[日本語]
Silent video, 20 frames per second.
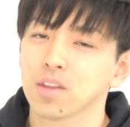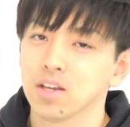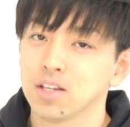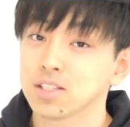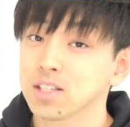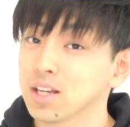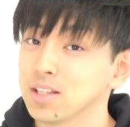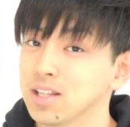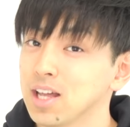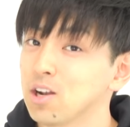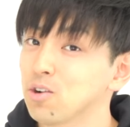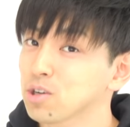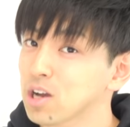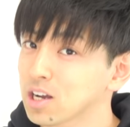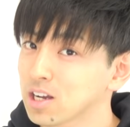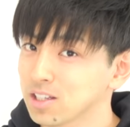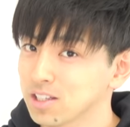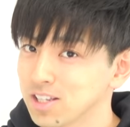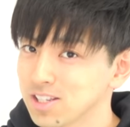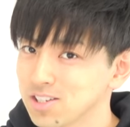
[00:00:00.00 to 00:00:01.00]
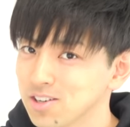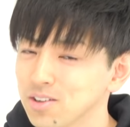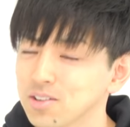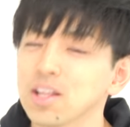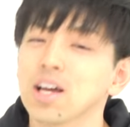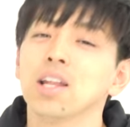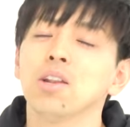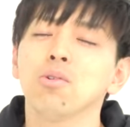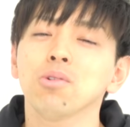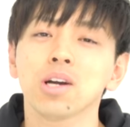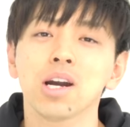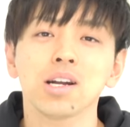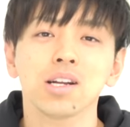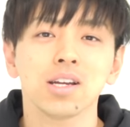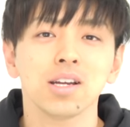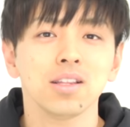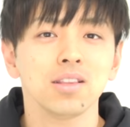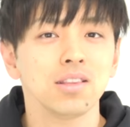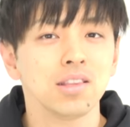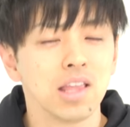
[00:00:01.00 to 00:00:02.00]
いつかなのかかんですよ。なのか
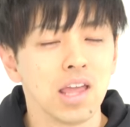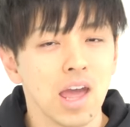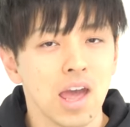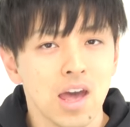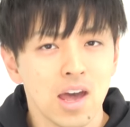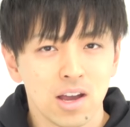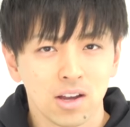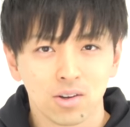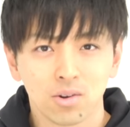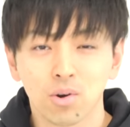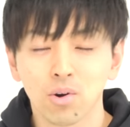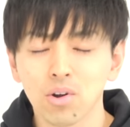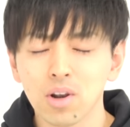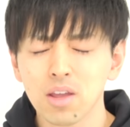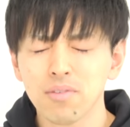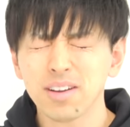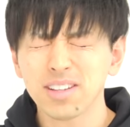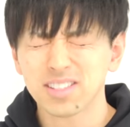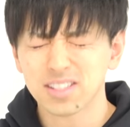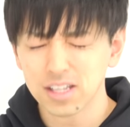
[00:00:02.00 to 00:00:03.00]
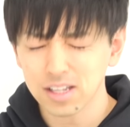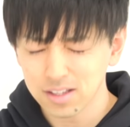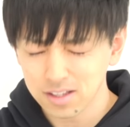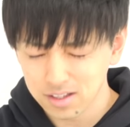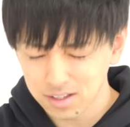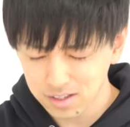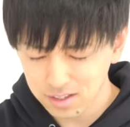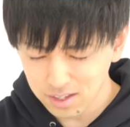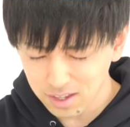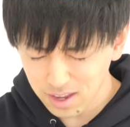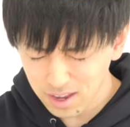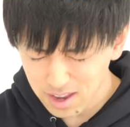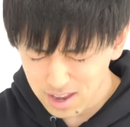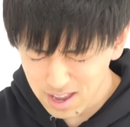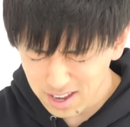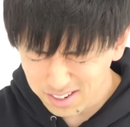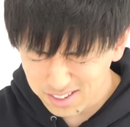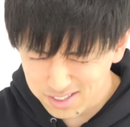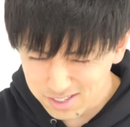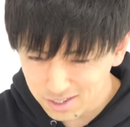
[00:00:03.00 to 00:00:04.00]
かんで、これは絶対
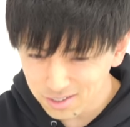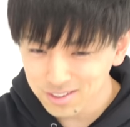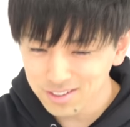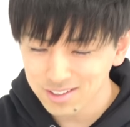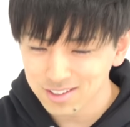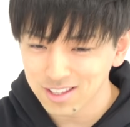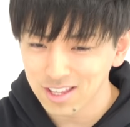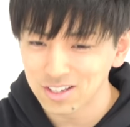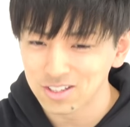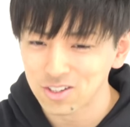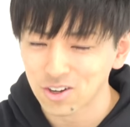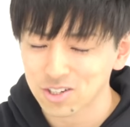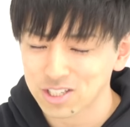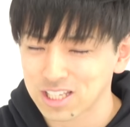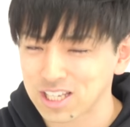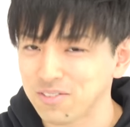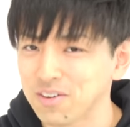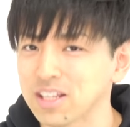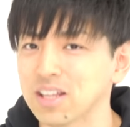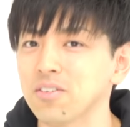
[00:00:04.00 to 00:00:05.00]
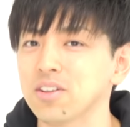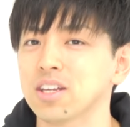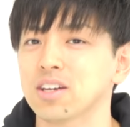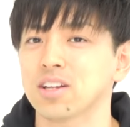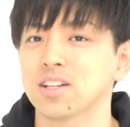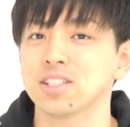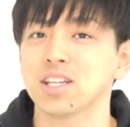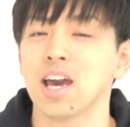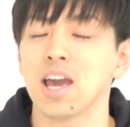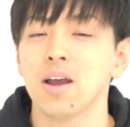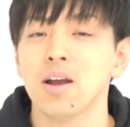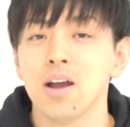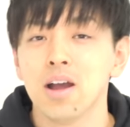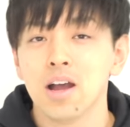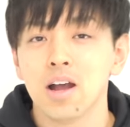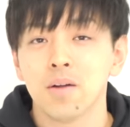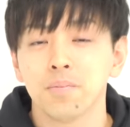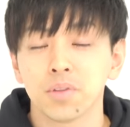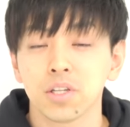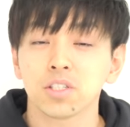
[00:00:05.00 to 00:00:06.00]
やるぞっていうのを決めてみてください。
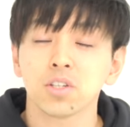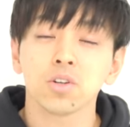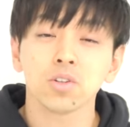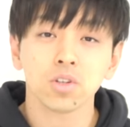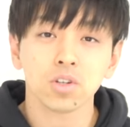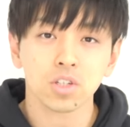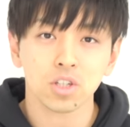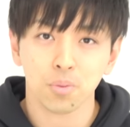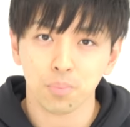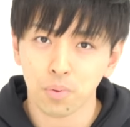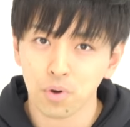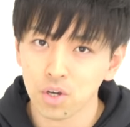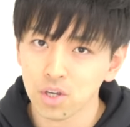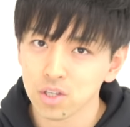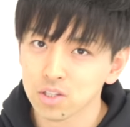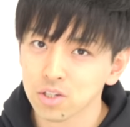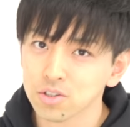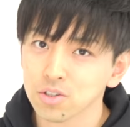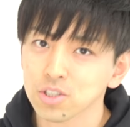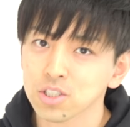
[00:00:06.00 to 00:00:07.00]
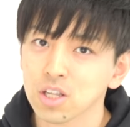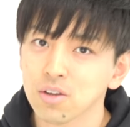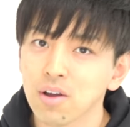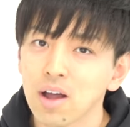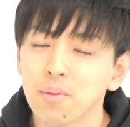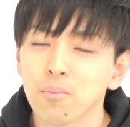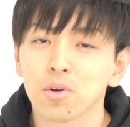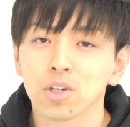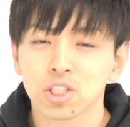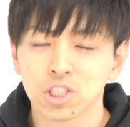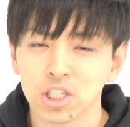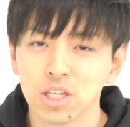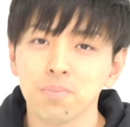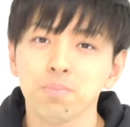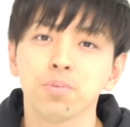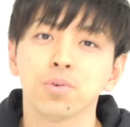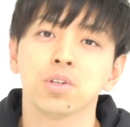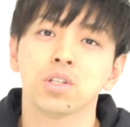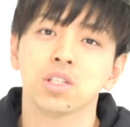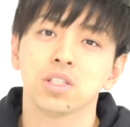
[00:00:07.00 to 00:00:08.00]
で、その時のポイントとしては、もう
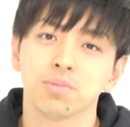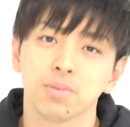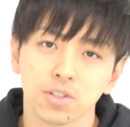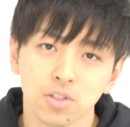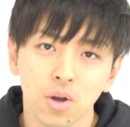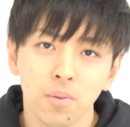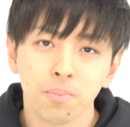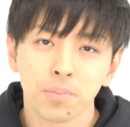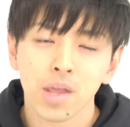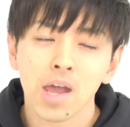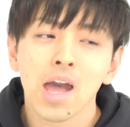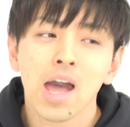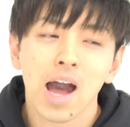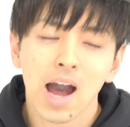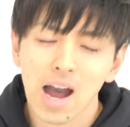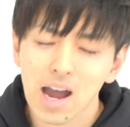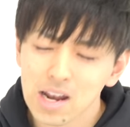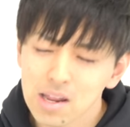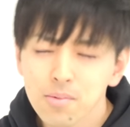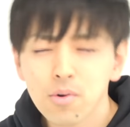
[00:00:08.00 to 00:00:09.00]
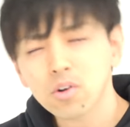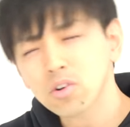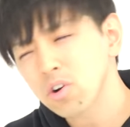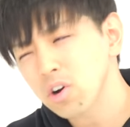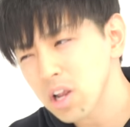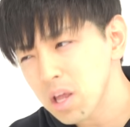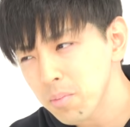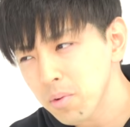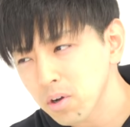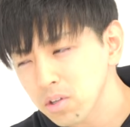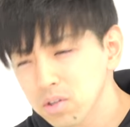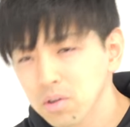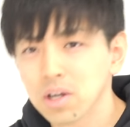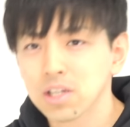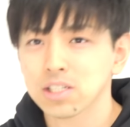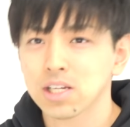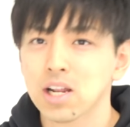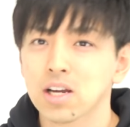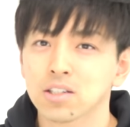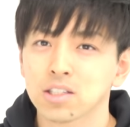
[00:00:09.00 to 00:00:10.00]
シンプルにしましょう。あれもこれもと
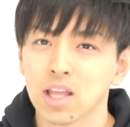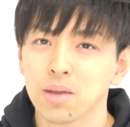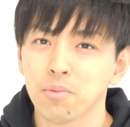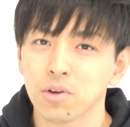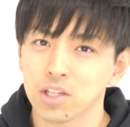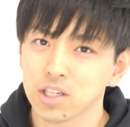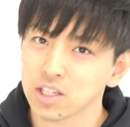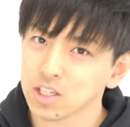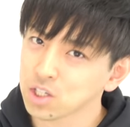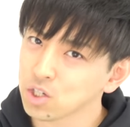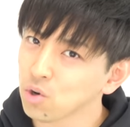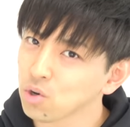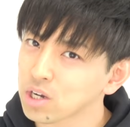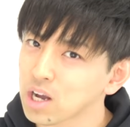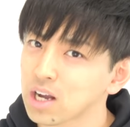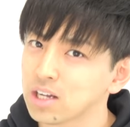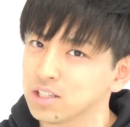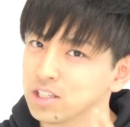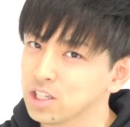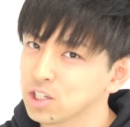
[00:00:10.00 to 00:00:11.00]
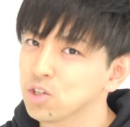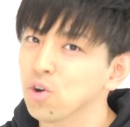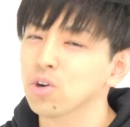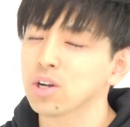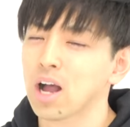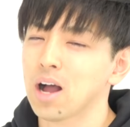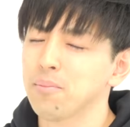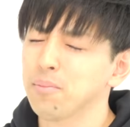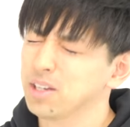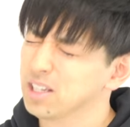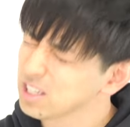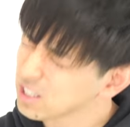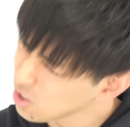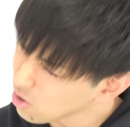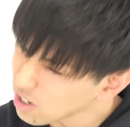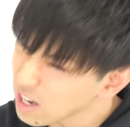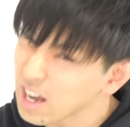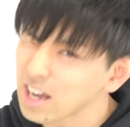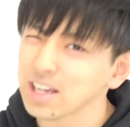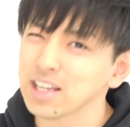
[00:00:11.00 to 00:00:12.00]
かじゃなくて、もういち教科かに教科。まあ、いち
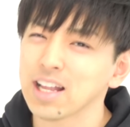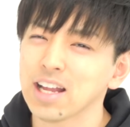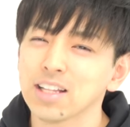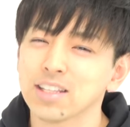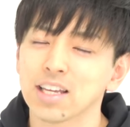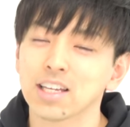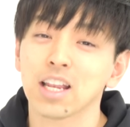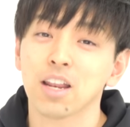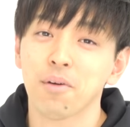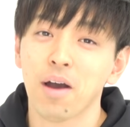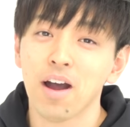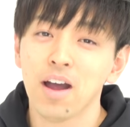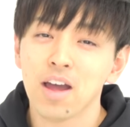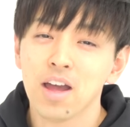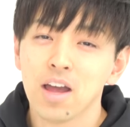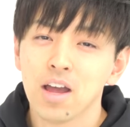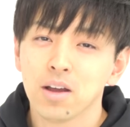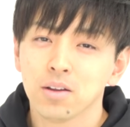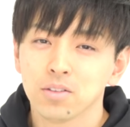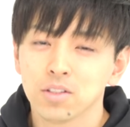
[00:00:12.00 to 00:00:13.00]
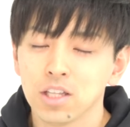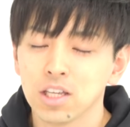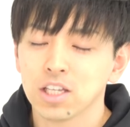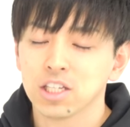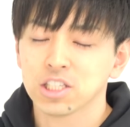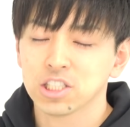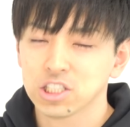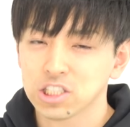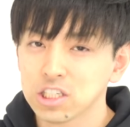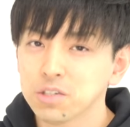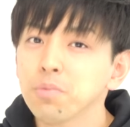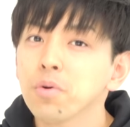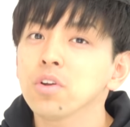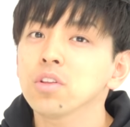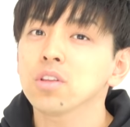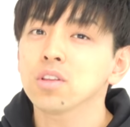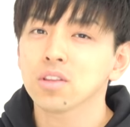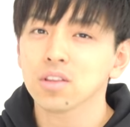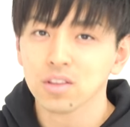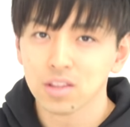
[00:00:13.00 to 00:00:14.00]
教科がいいな、できれば。に
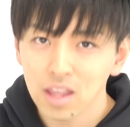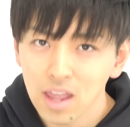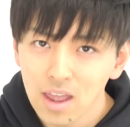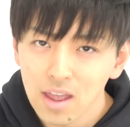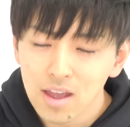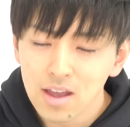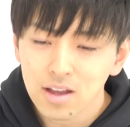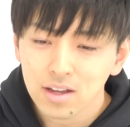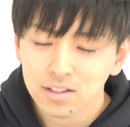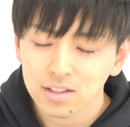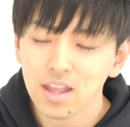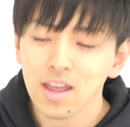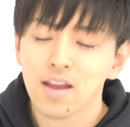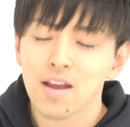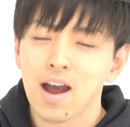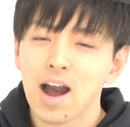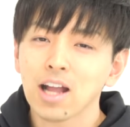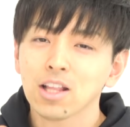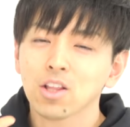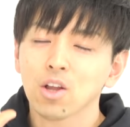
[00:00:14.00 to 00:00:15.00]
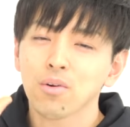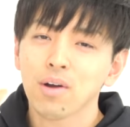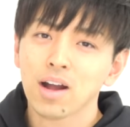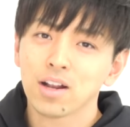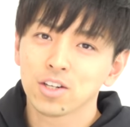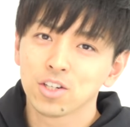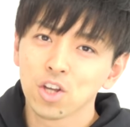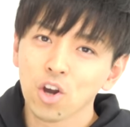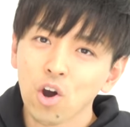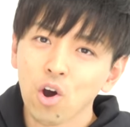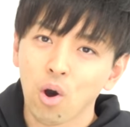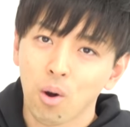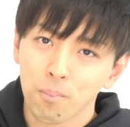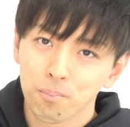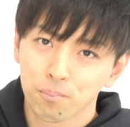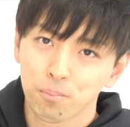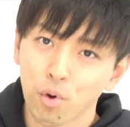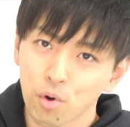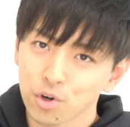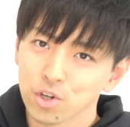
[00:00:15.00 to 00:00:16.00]
絞って、で、あとは量、
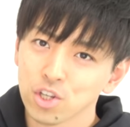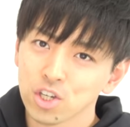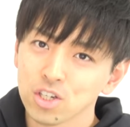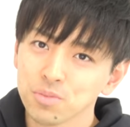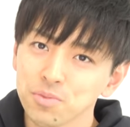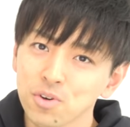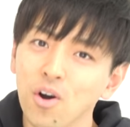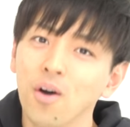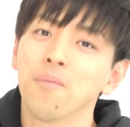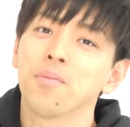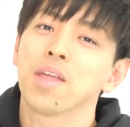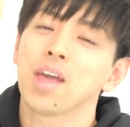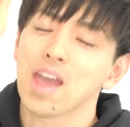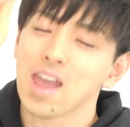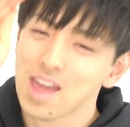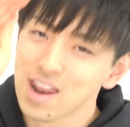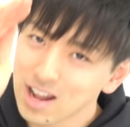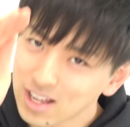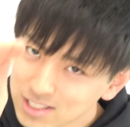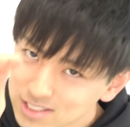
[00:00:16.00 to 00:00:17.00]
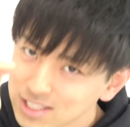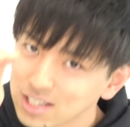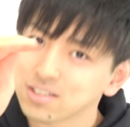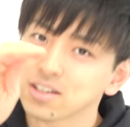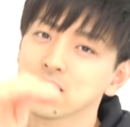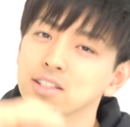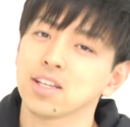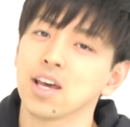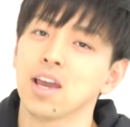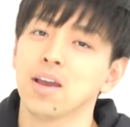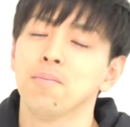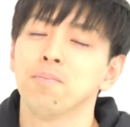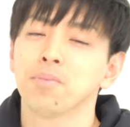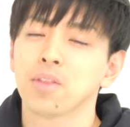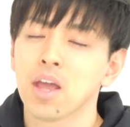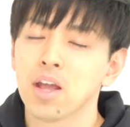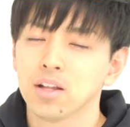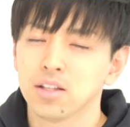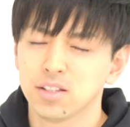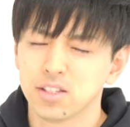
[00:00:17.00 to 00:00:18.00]
ボリュームを減らしてください。
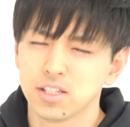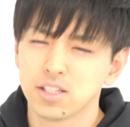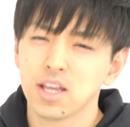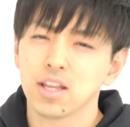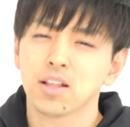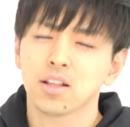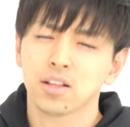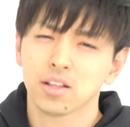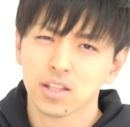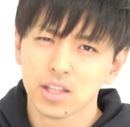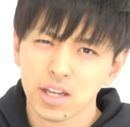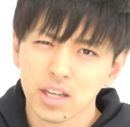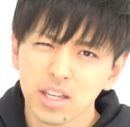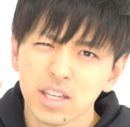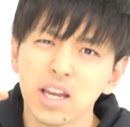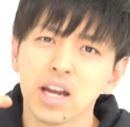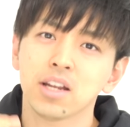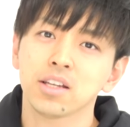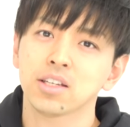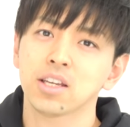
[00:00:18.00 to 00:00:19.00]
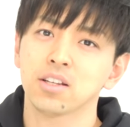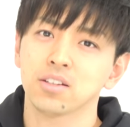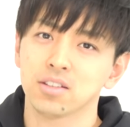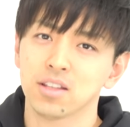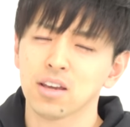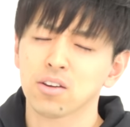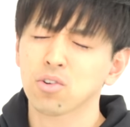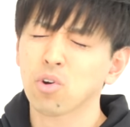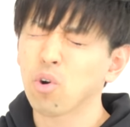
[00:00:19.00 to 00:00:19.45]
絶対やりきる。